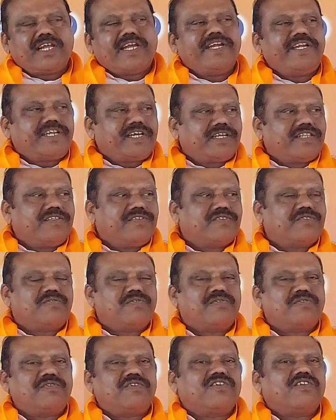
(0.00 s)
లైట్గా
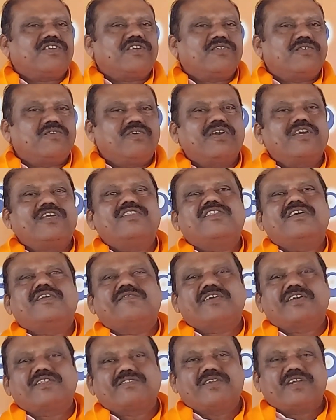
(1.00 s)
తీసుకుంటున్నారు ఏదో ఒక ఇద్దరు
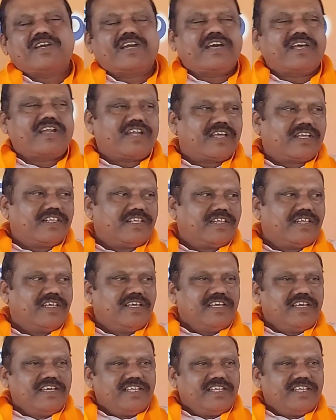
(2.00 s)
వ్యక్తుల కారణం కదా